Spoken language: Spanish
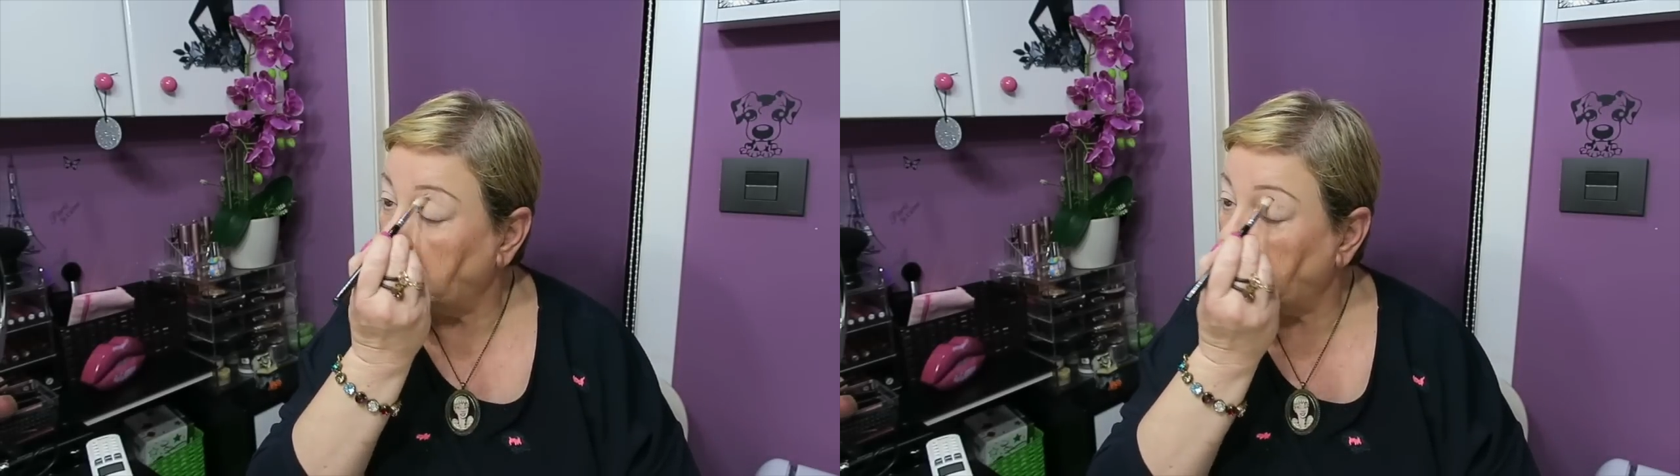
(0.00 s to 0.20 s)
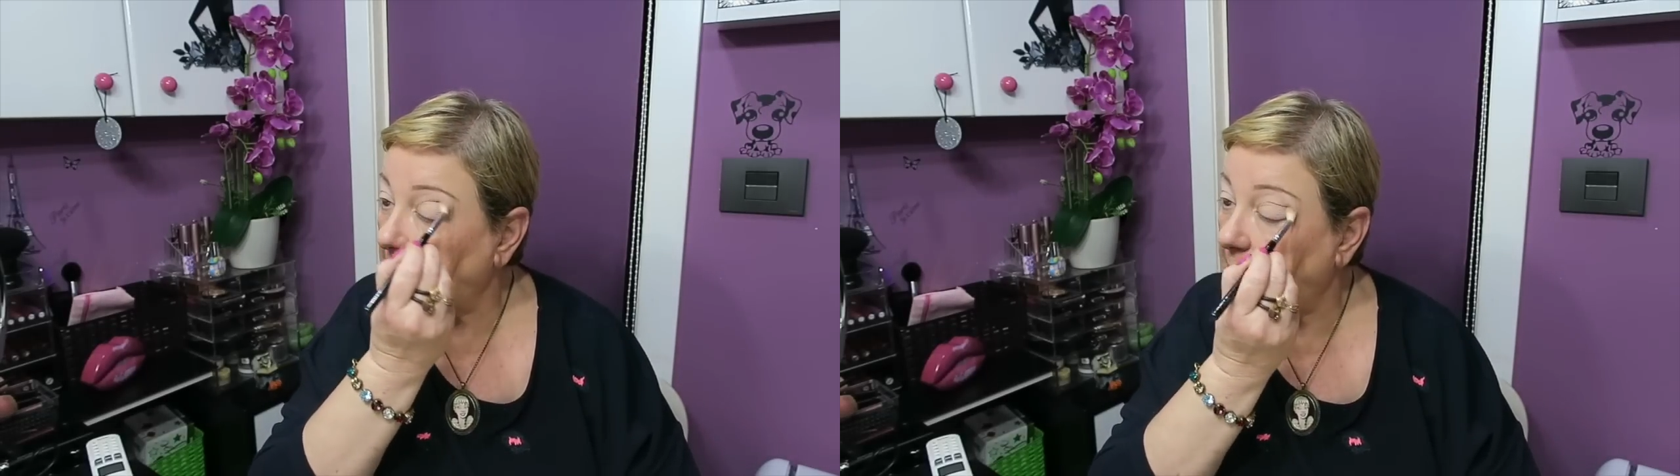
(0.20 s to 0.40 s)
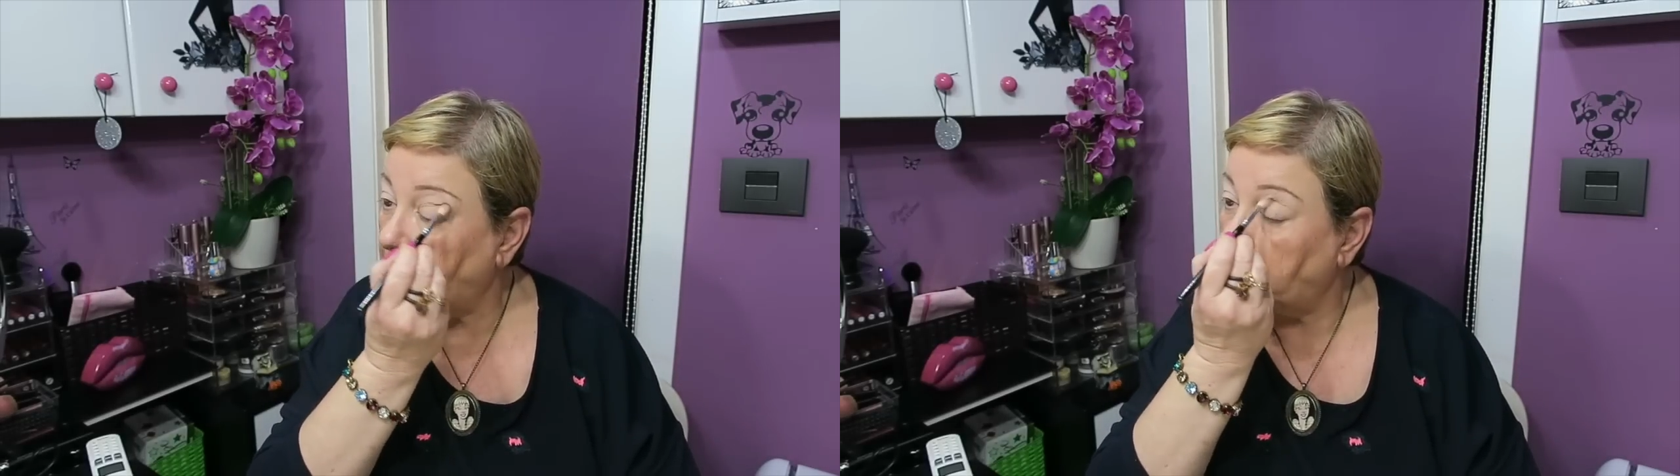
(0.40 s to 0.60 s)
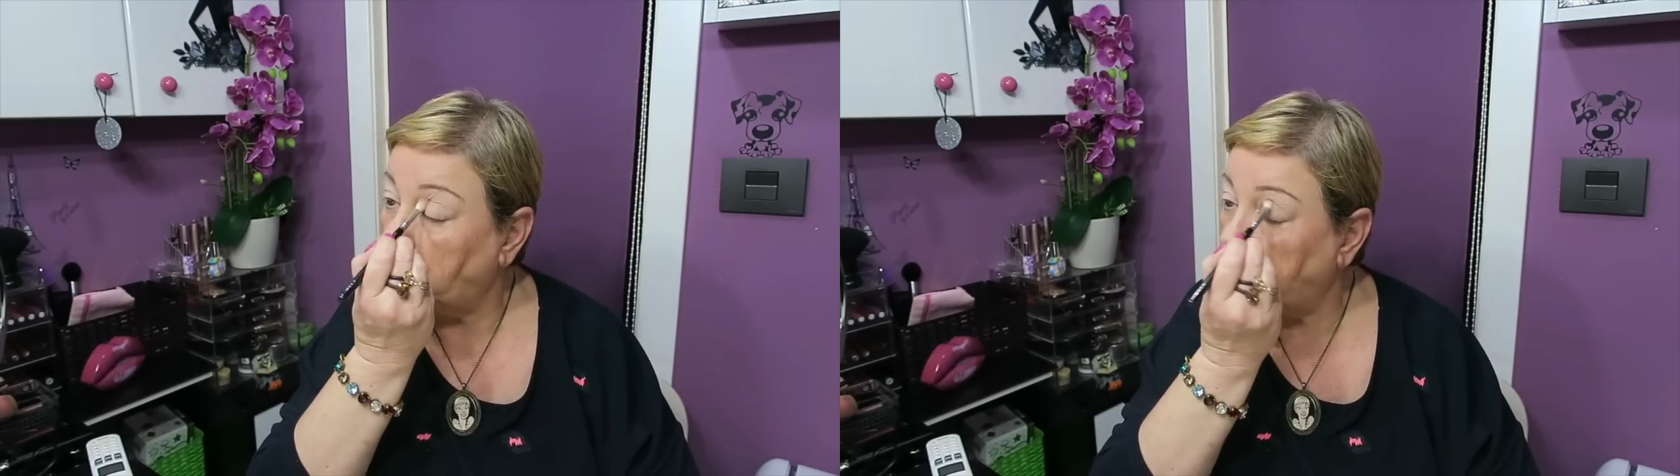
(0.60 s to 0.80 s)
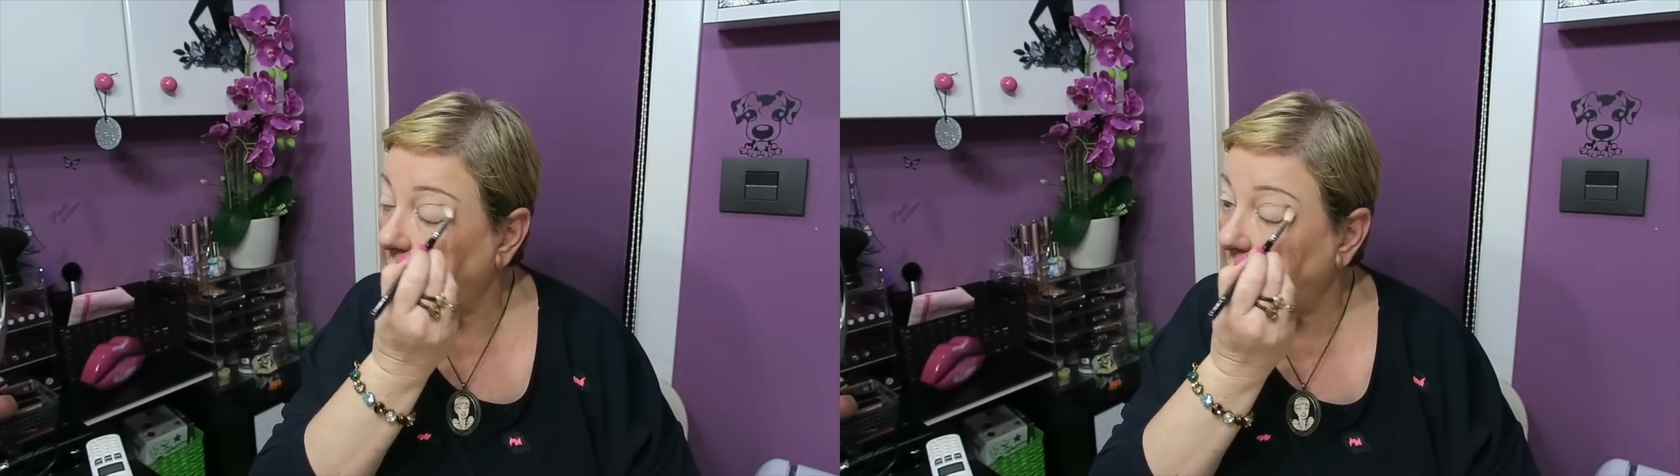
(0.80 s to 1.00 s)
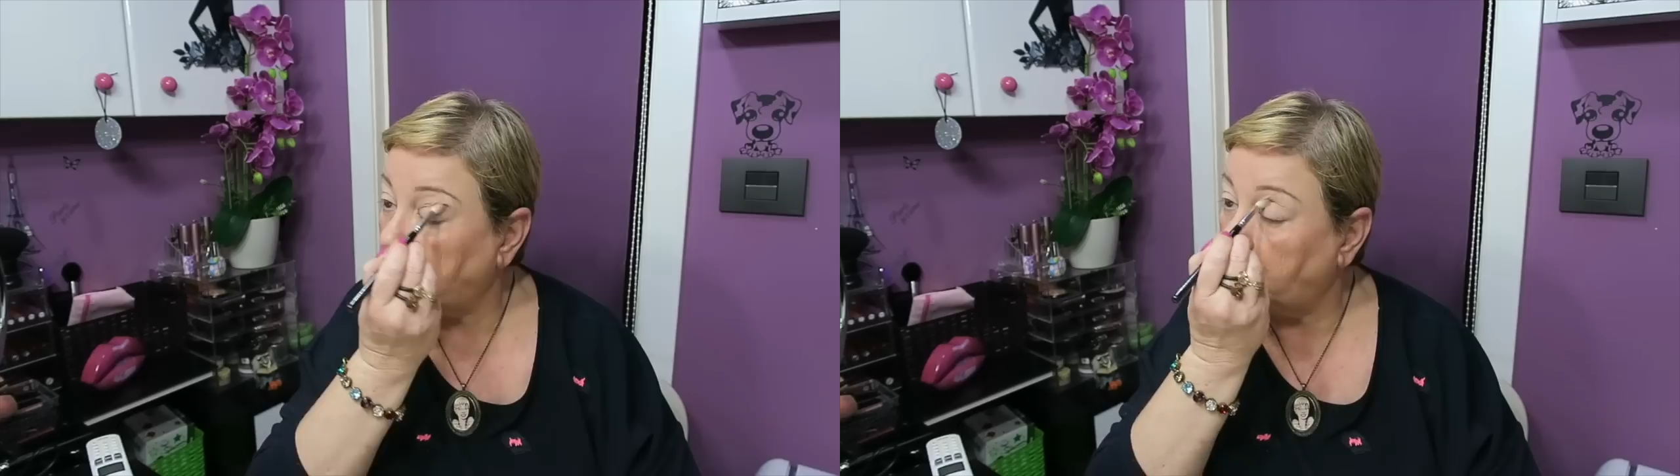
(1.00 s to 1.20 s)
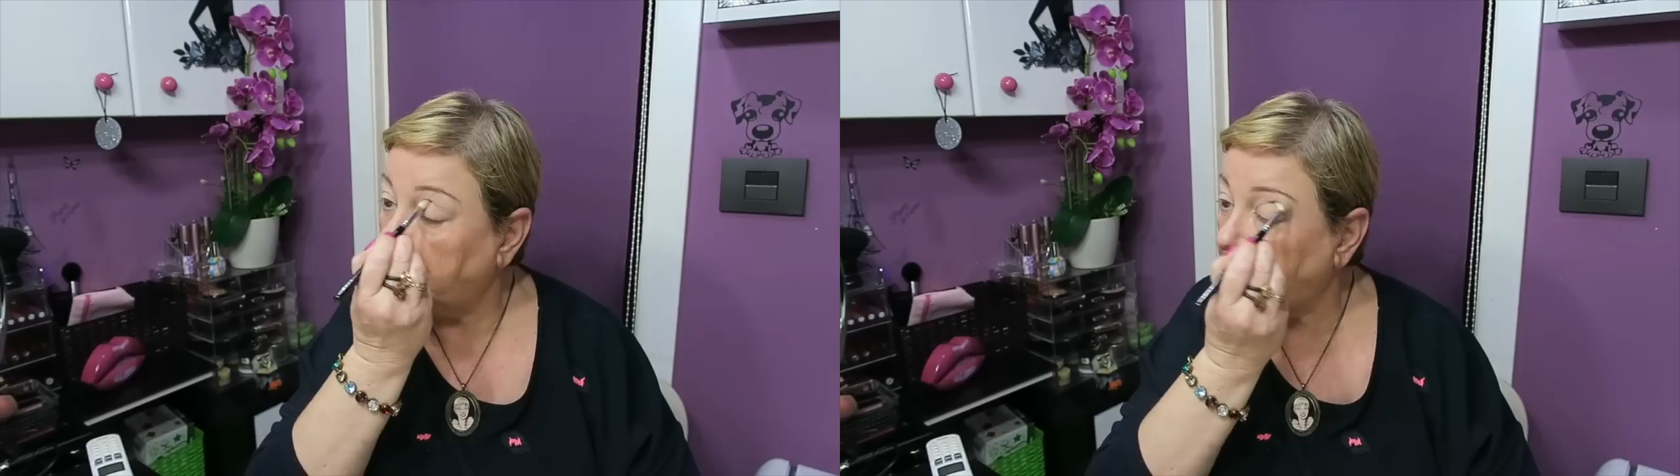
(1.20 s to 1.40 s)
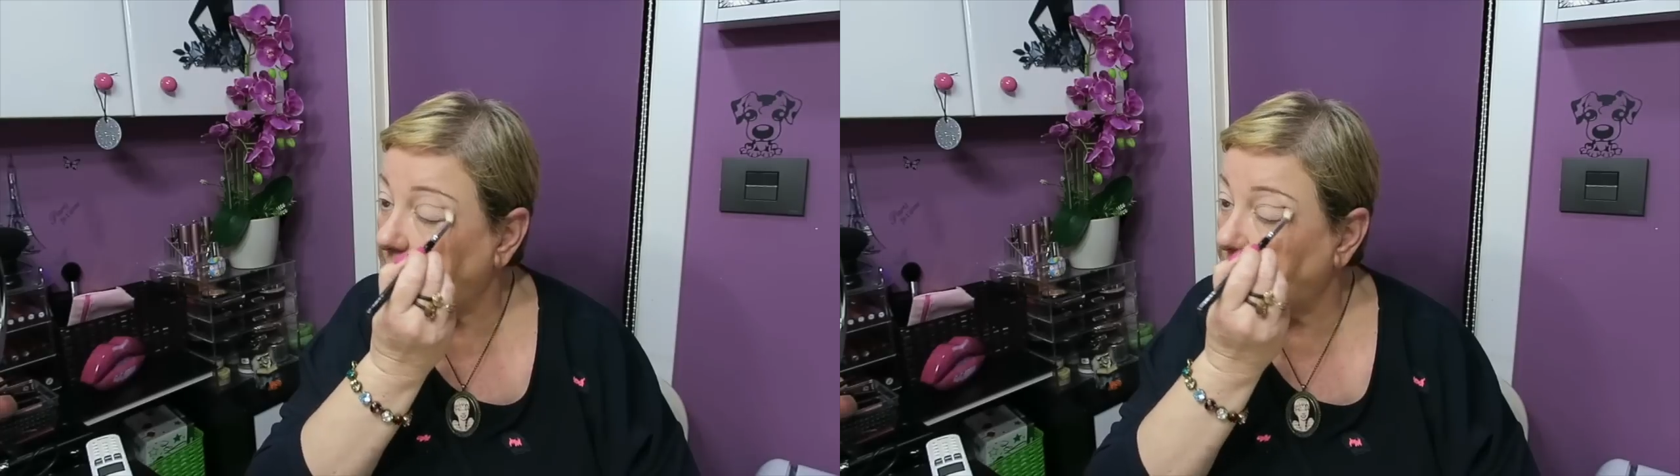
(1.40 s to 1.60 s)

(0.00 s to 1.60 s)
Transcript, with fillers: Que la pongo en la cuenca,